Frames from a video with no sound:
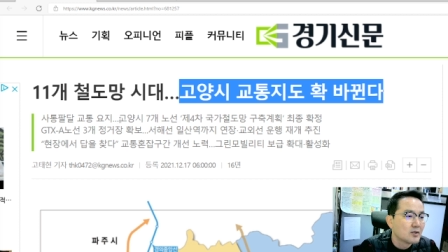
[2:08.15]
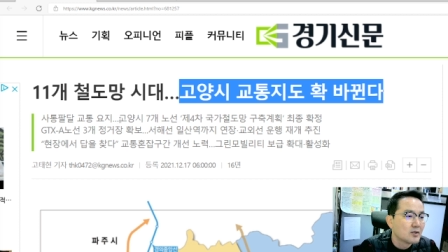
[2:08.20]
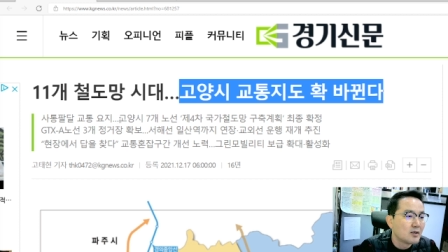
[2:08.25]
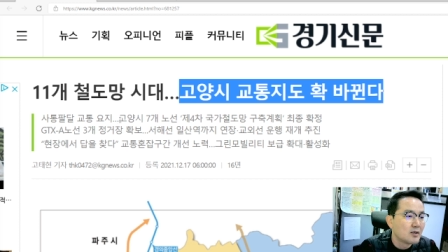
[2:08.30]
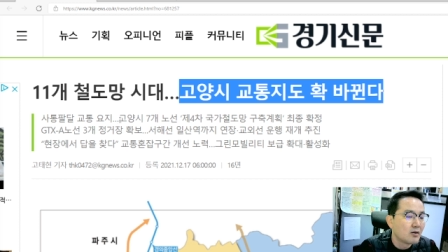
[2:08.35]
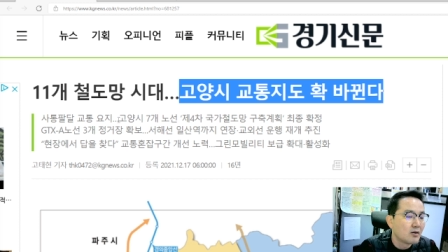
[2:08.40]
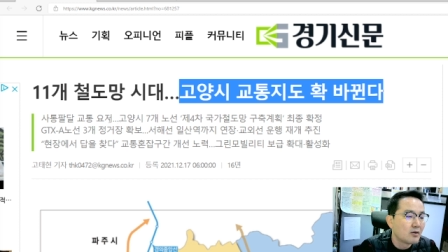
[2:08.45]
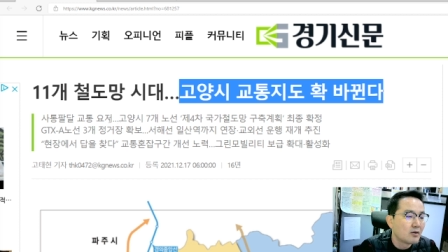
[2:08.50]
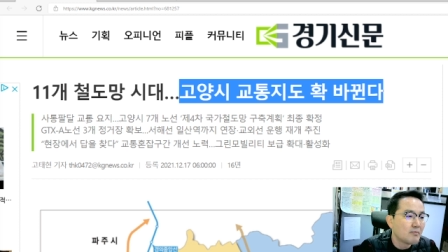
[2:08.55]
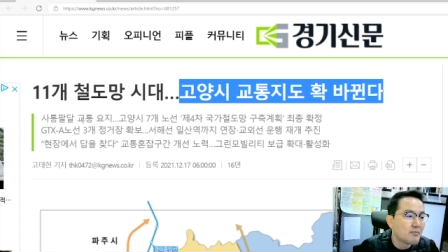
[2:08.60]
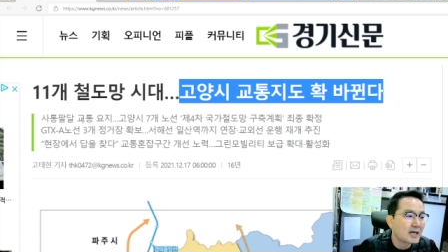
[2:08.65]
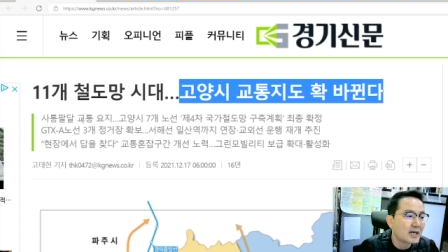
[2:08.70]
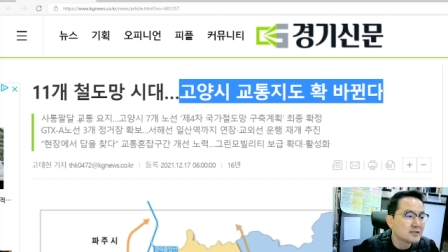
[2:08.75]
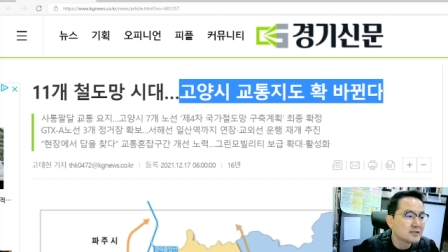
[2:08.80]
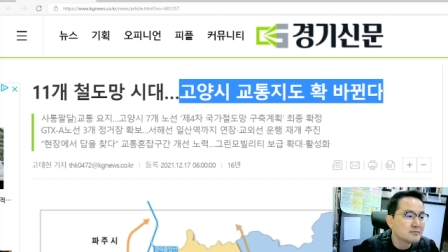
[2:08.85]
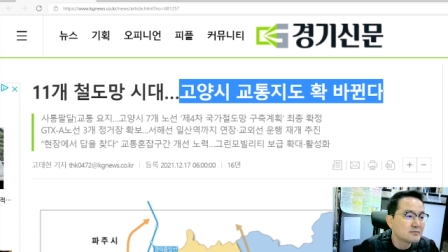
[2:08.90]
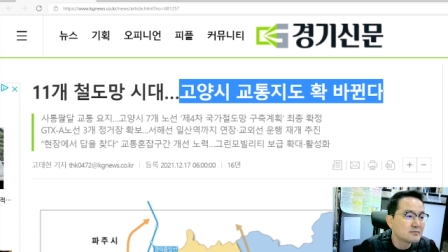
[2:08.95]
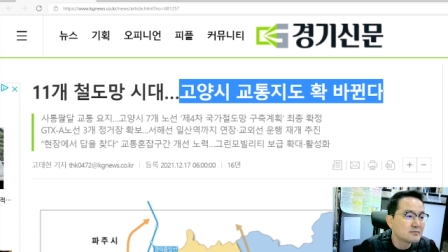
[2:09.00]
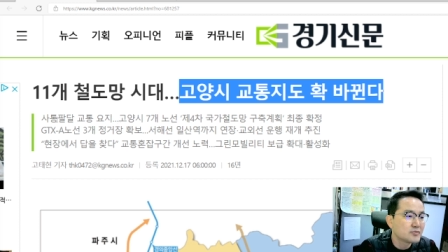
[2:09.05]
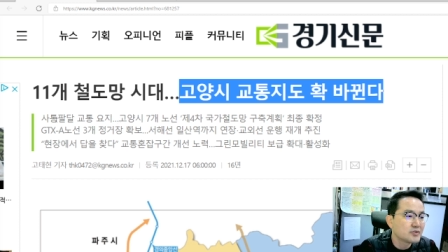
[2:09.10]
어,
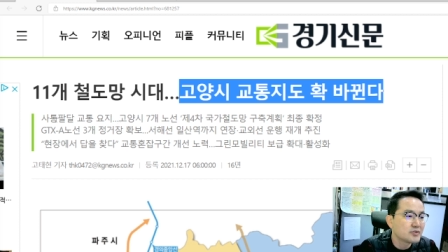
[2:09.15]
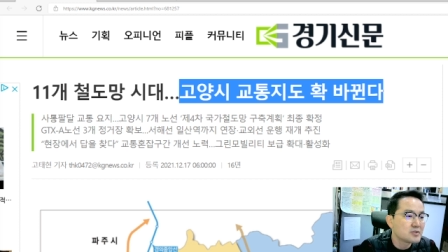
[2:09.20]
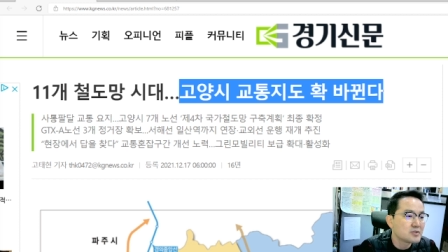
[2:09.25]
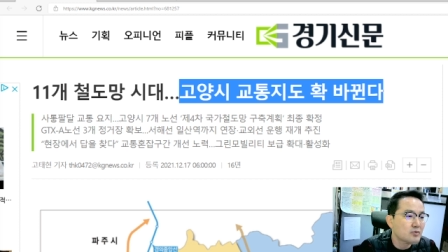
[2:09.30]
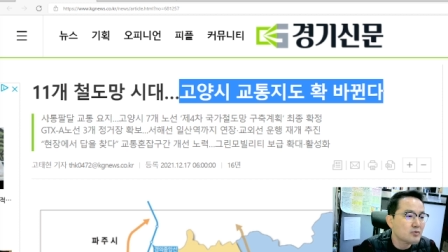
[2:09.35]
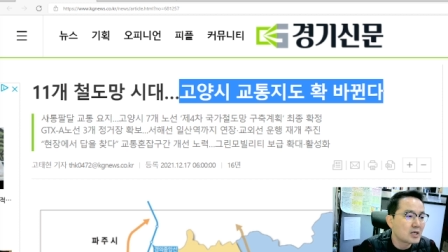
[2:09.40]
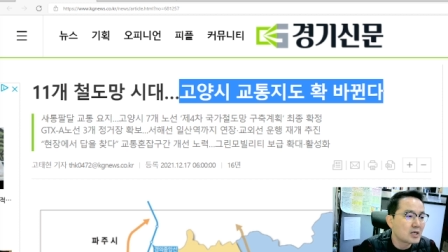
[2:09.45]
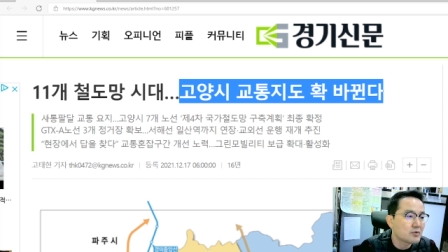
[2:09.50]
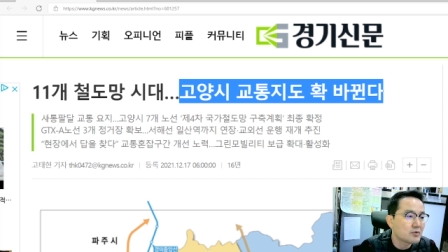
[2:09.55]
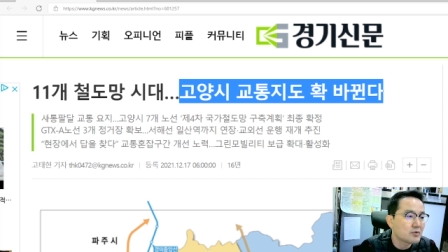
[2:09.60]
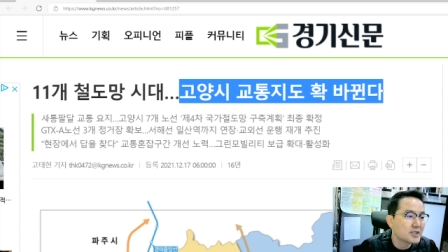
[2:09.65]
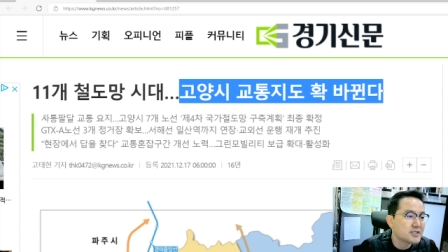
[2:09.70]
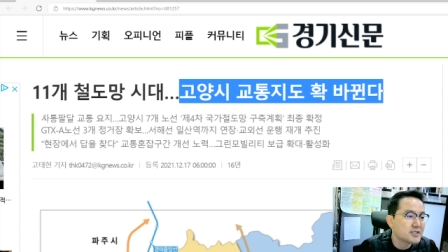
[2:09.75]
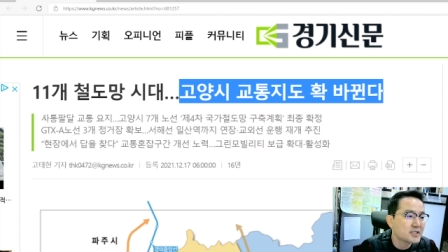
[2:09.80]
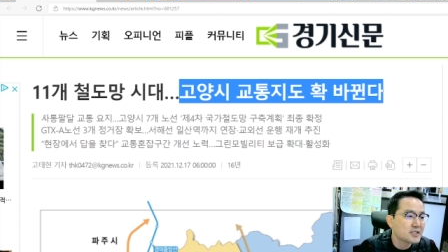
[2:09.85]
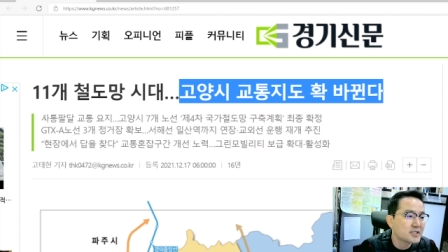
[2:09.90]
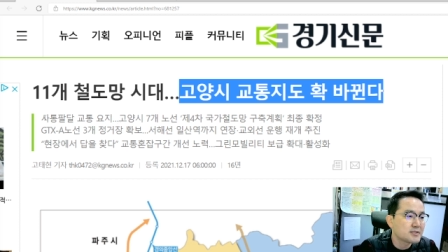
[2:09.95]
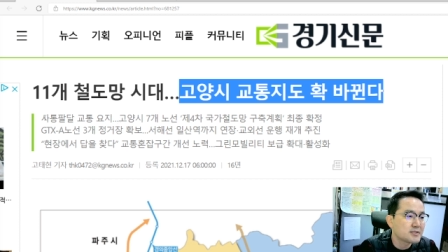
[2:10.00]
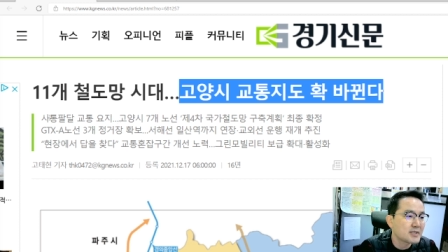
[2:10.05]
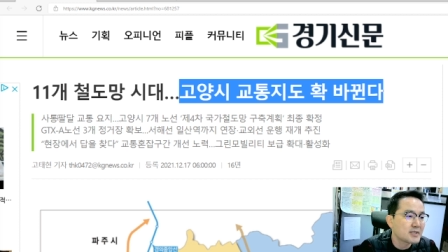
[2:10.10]
많은 분들도 알고
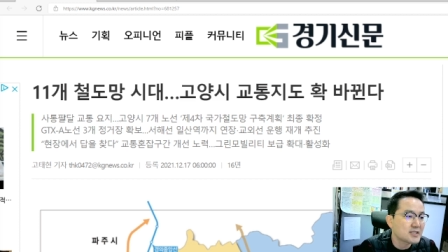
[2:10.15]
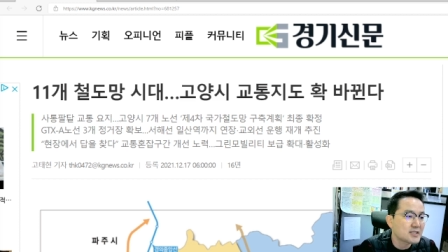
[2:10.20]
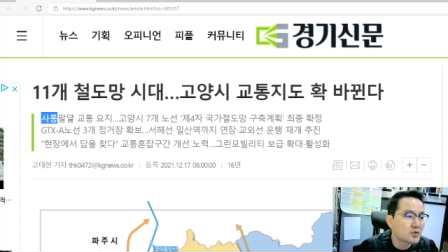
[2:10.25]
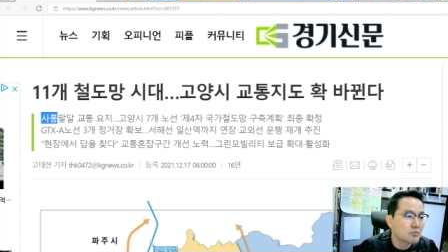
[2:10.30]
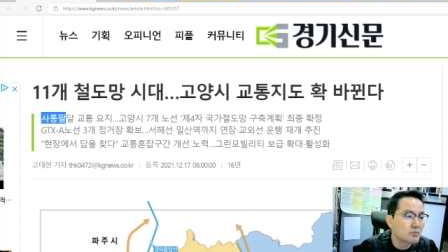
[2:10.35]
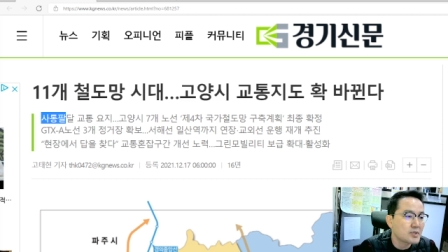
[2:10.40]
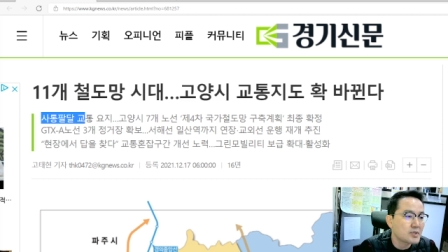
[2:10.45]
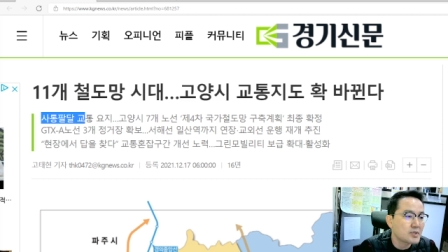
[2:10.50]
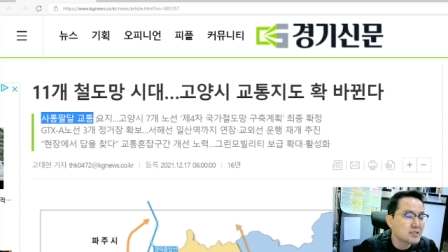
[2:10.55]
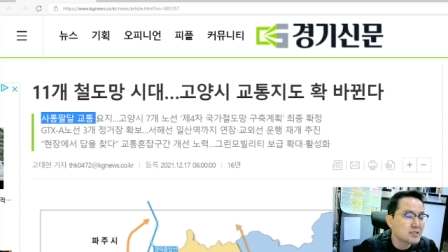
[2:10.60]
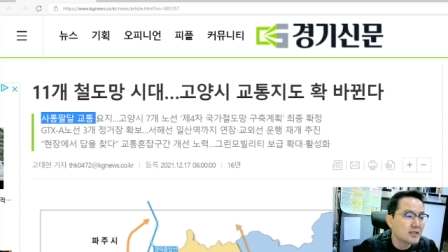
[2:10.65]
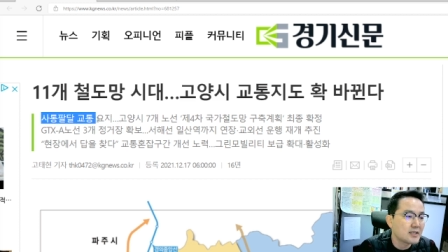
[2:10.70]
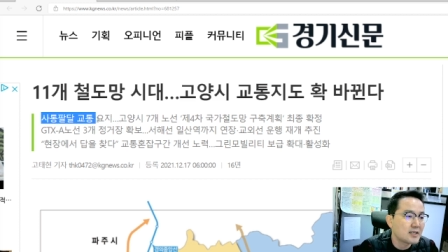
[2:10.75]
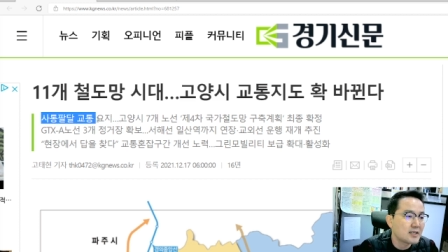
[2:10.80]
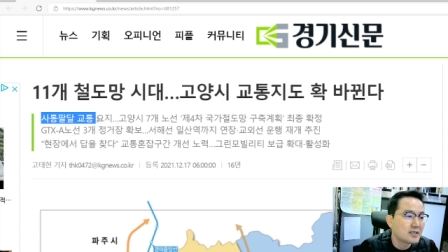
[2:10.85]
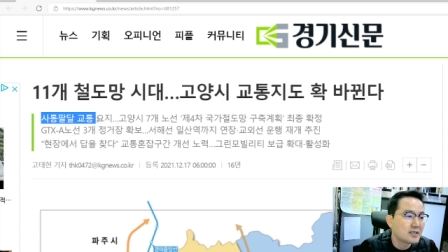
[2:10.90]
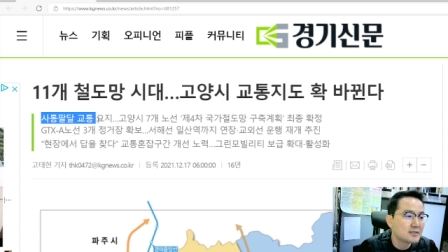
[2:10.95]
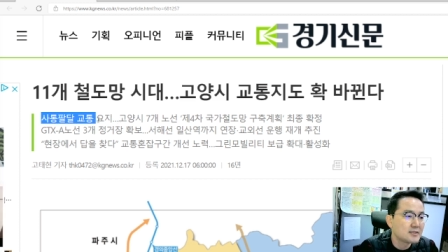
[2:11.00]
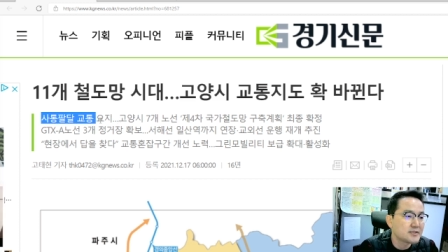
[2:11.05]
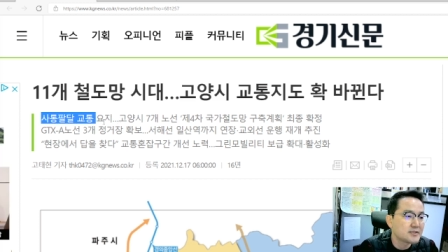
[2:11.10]
계시겠지만
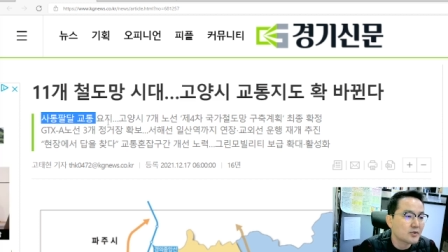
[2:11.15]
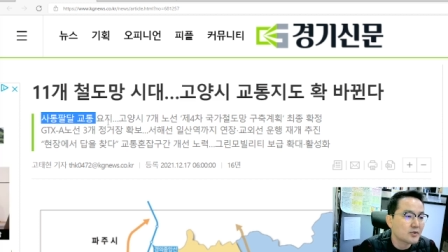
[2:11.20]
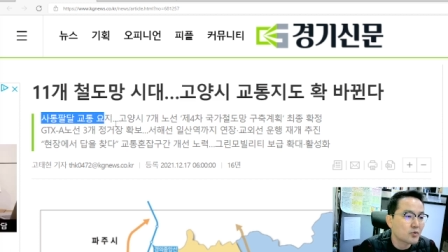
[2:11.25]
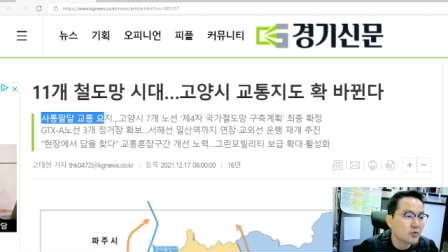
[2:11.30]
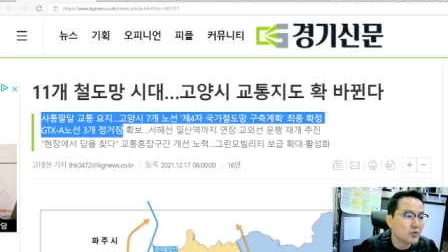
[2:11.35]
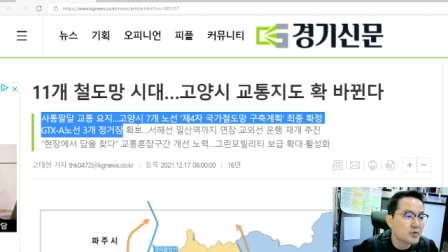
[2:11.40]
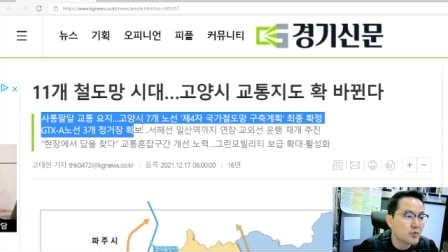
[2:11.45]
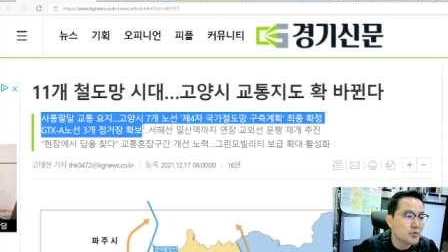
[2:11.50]
사통팔달 이제 겨,